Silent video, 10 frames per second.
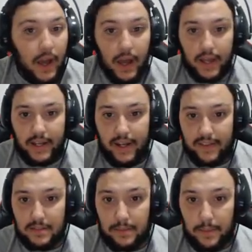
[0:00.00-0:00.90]
Y nada,
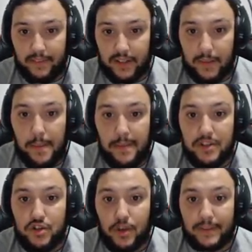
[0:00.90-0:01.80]
simplemente, también me habéis
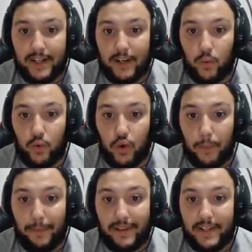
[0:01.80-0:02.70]
dicho que me traiga algún
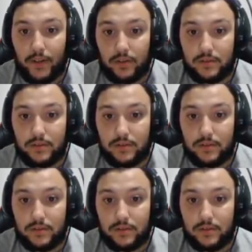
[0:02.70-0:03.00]
compañero.